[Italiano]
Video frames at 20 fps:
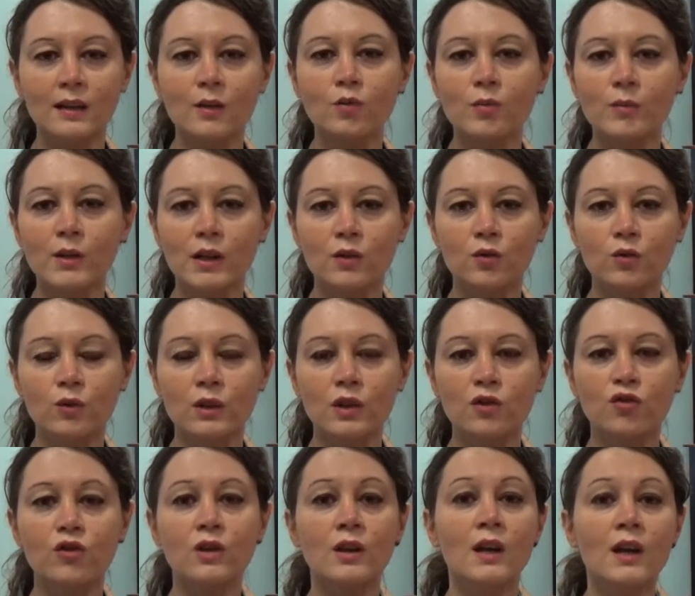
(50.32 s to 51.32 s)
nel
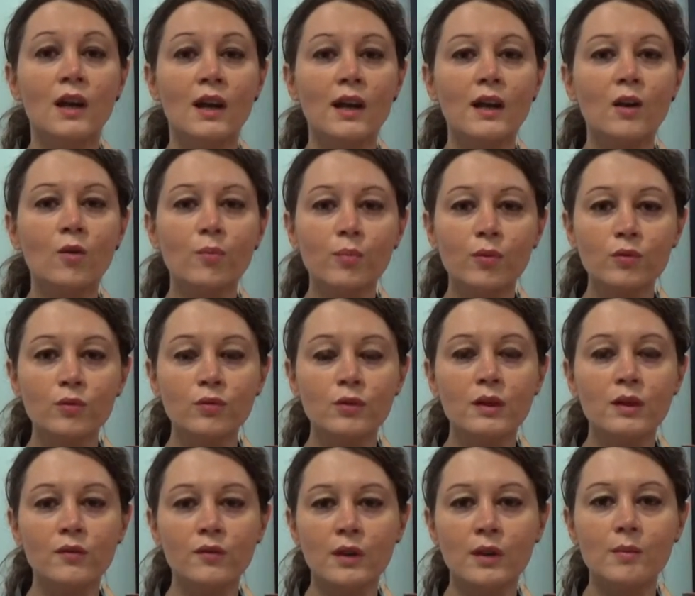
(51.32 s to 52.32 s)
2012, era un punto
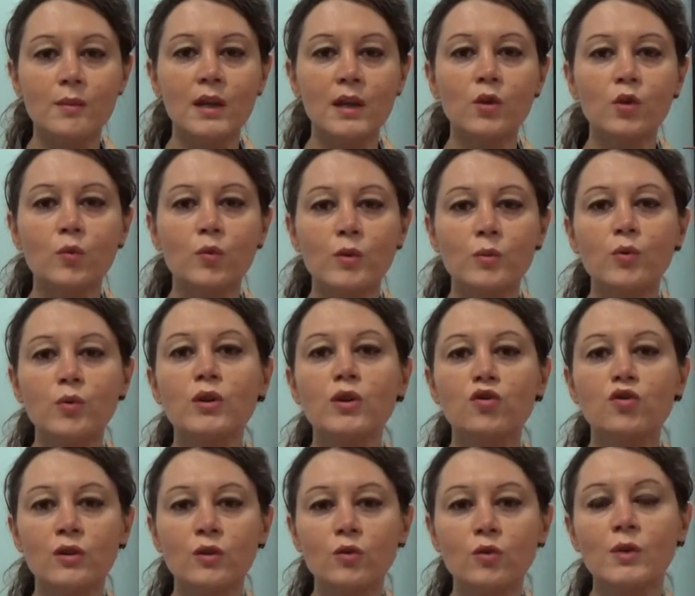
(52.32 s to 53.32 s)
di riferimento per più di
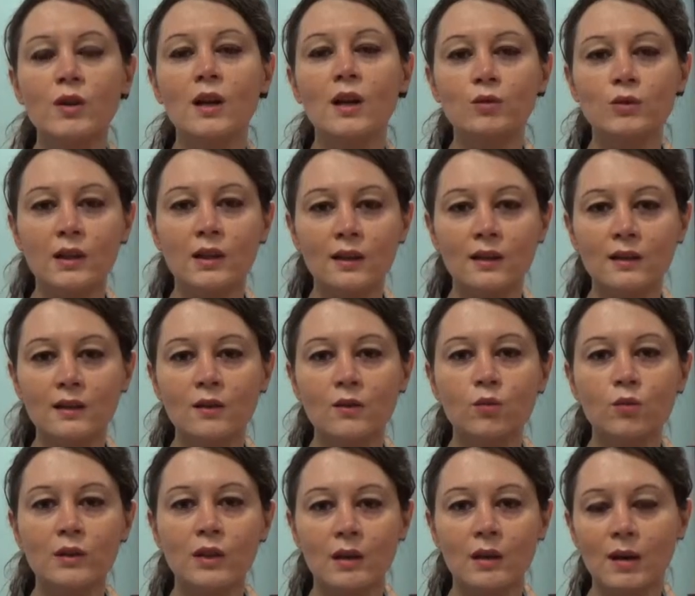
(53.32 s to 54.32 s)
100.000 utenti in
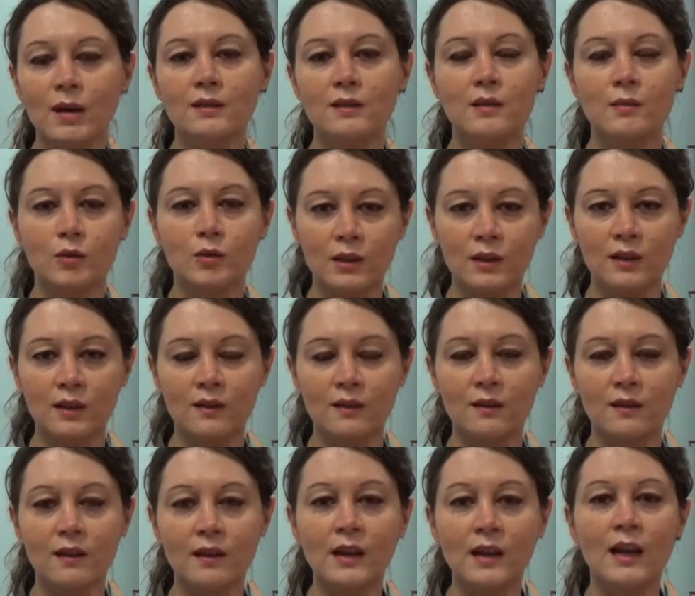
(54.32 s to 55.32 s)
tutta la bassa
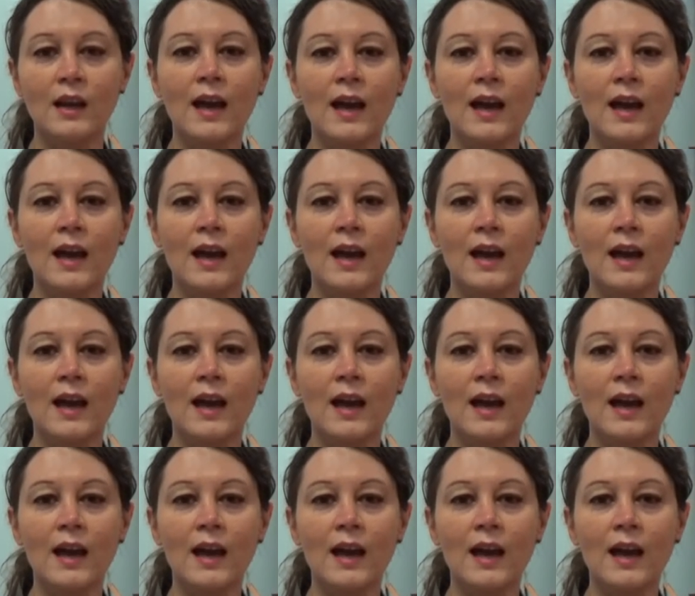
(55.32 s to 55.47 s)
modenese.